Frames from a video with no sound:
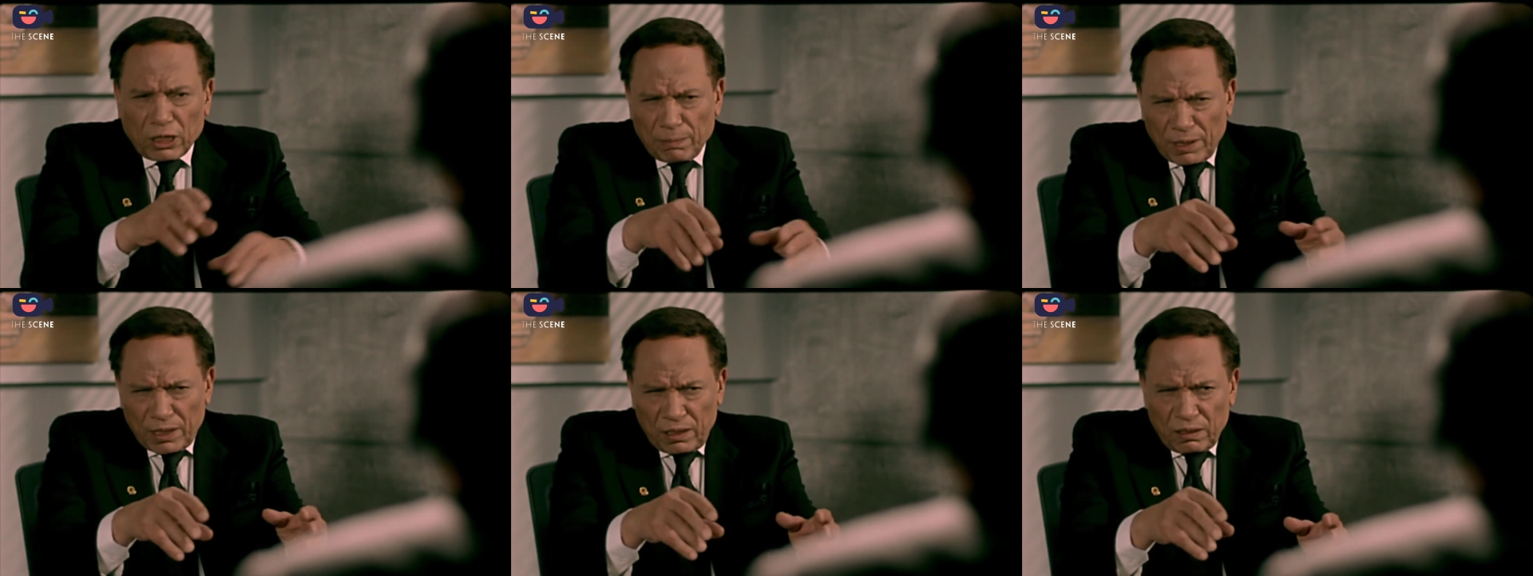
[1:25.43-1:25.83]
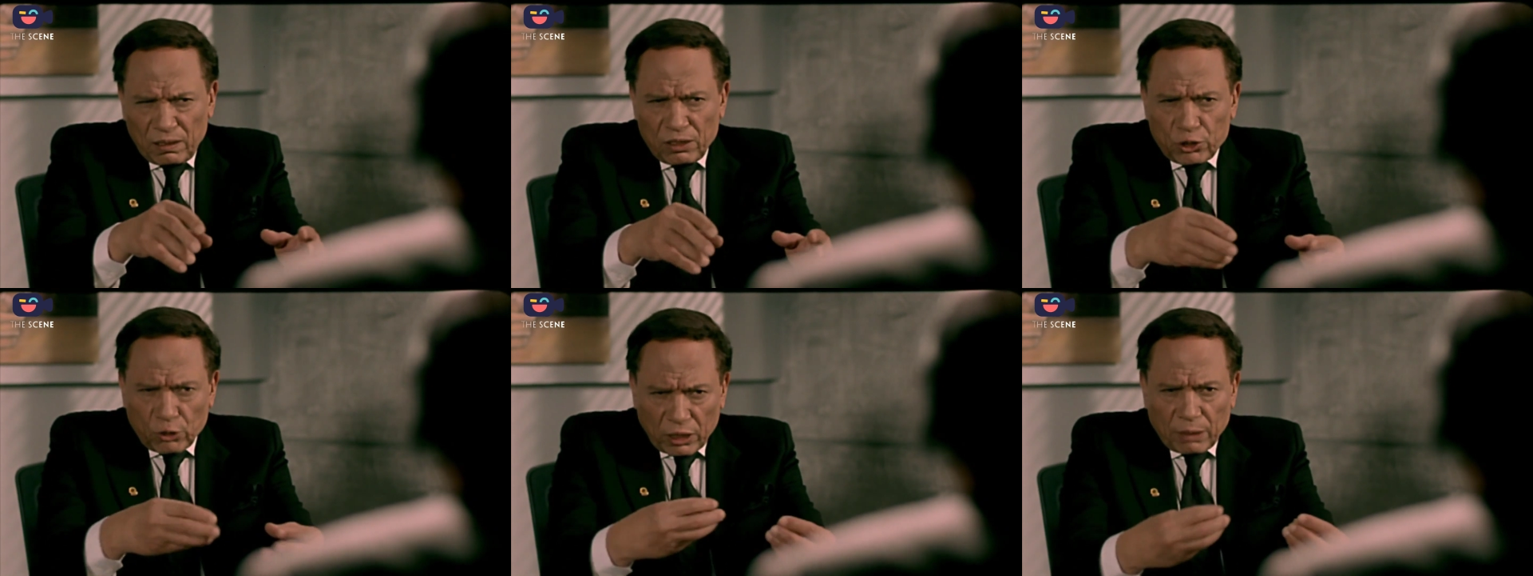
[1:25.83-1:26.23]
طب شويه
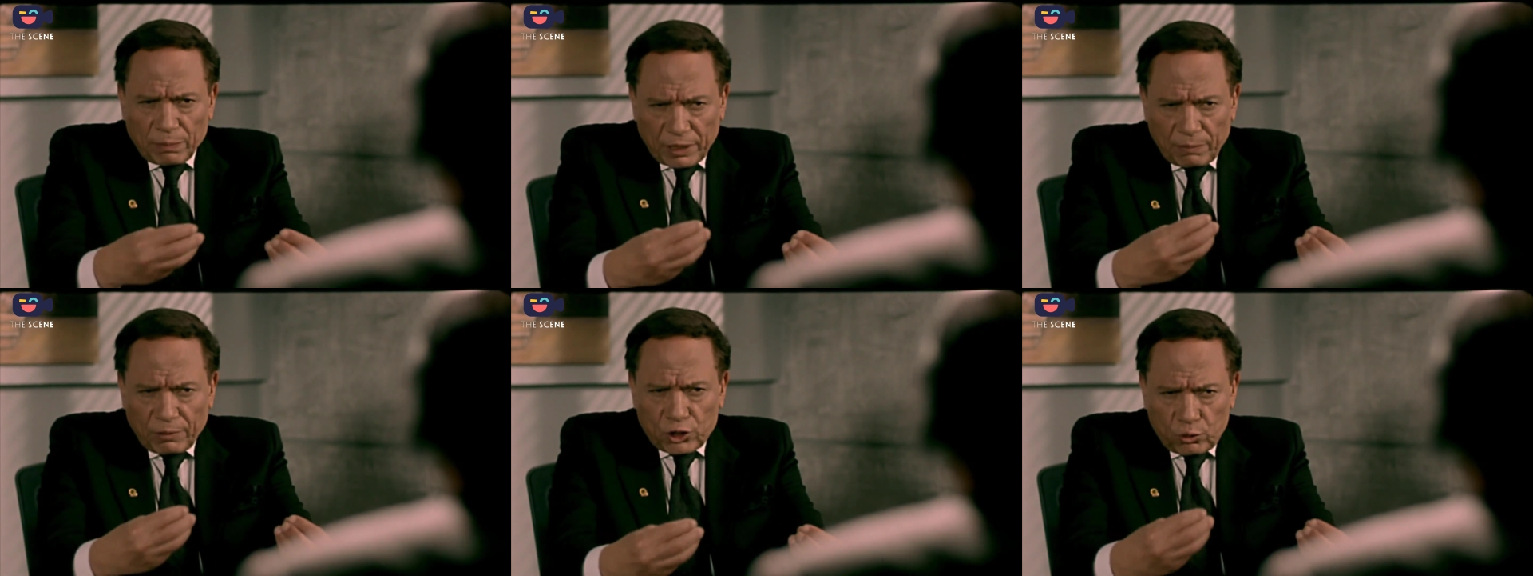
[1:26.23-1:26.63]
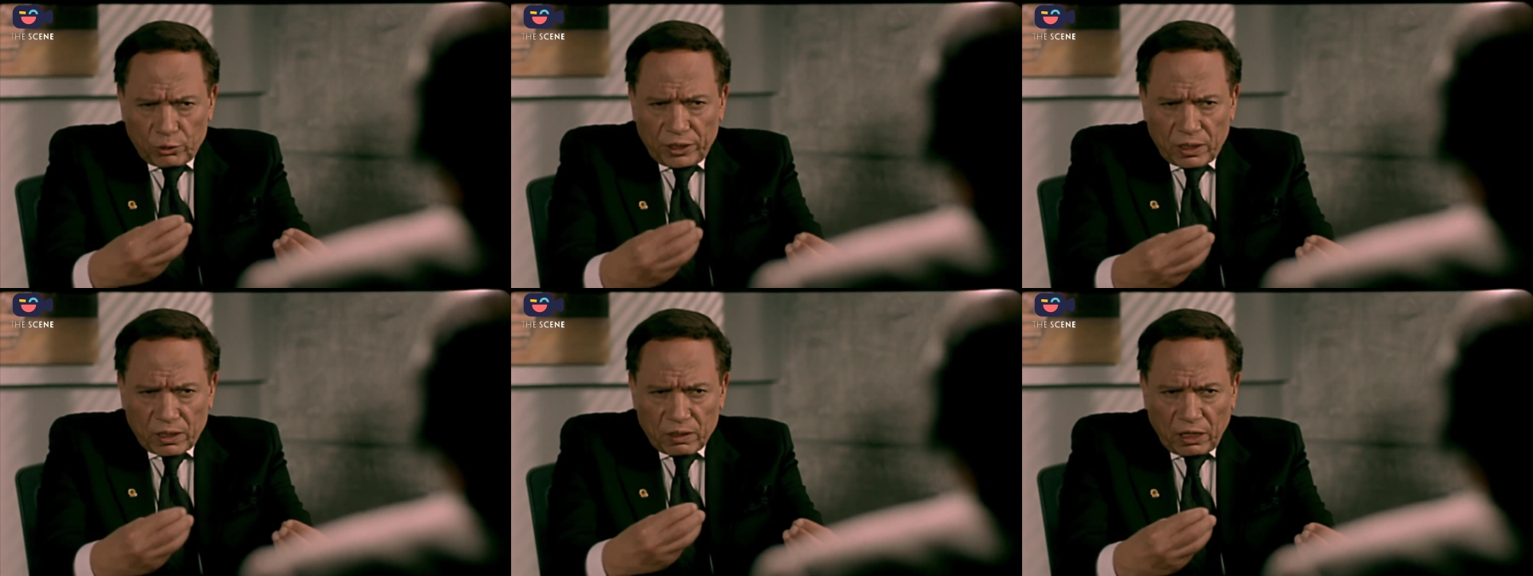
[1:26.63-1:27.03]
جمبري شويه جمبري
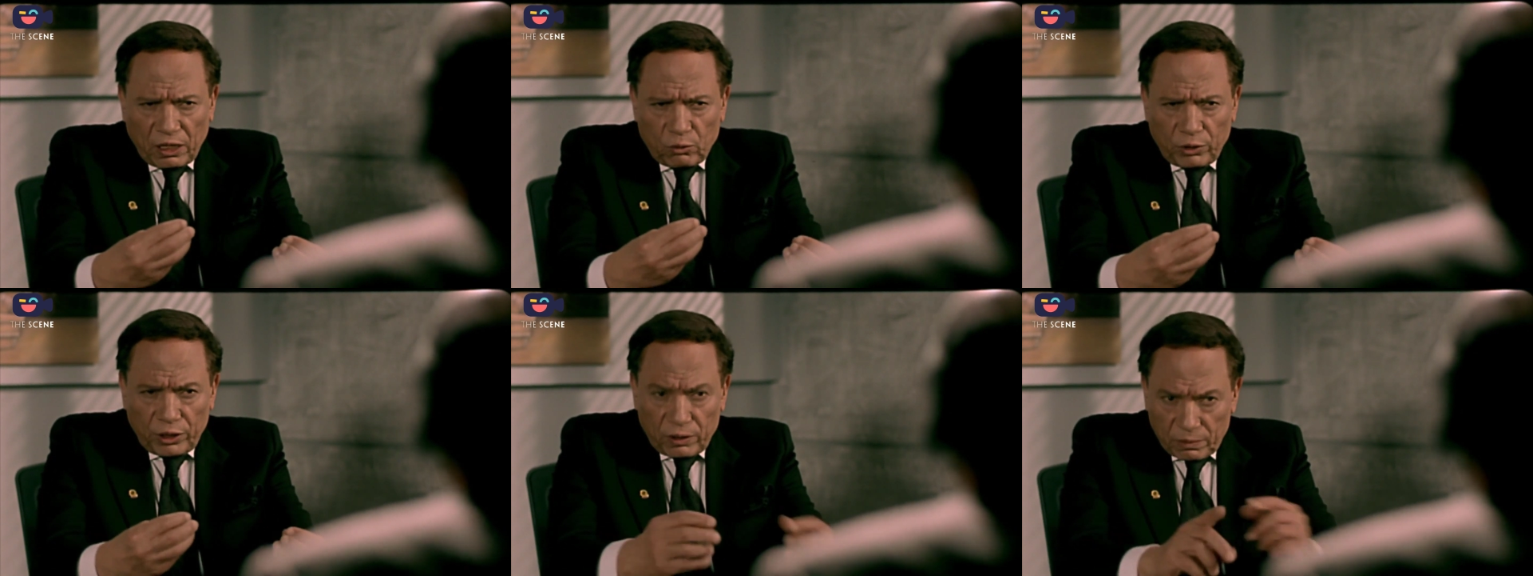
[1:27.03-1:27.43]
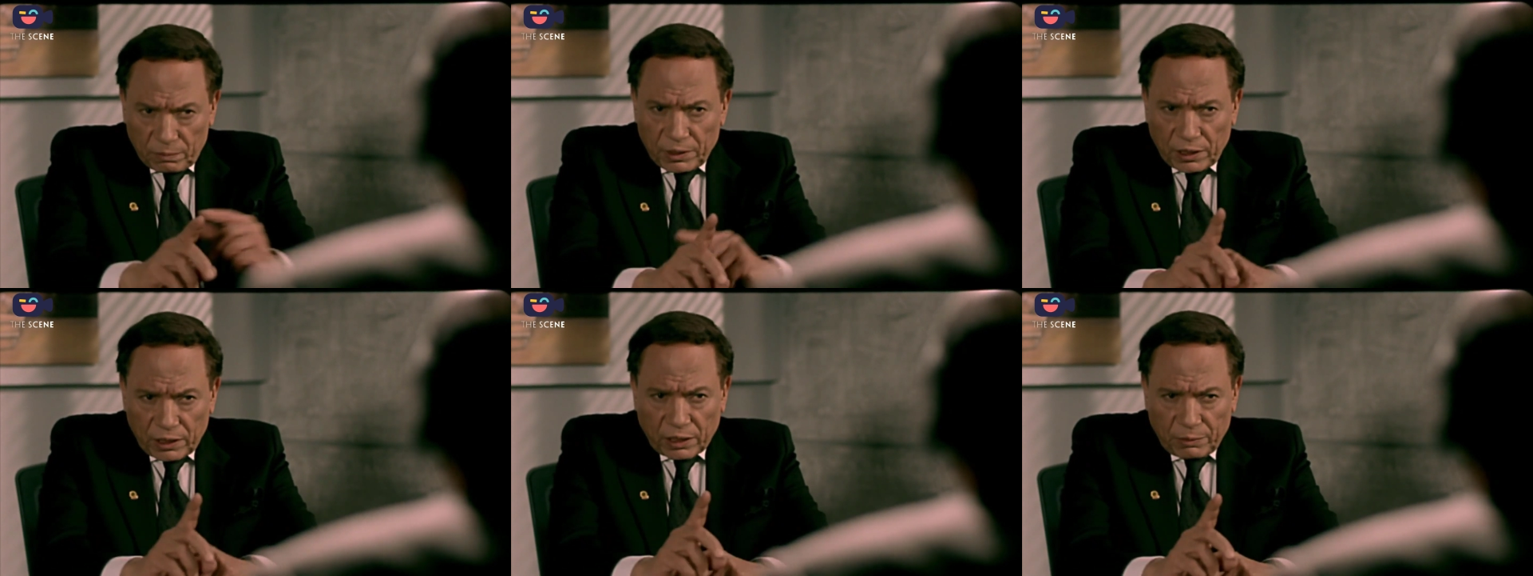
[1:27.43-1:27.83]
مشويين كده
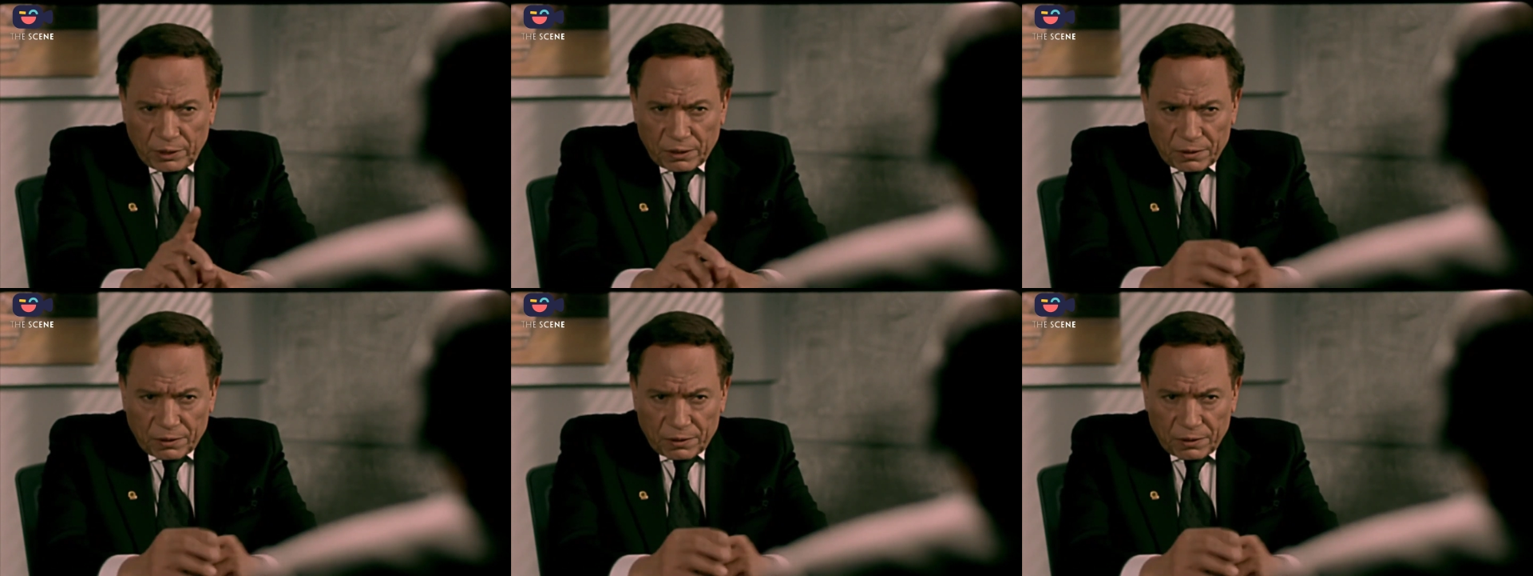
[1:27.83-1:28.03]
حلوين من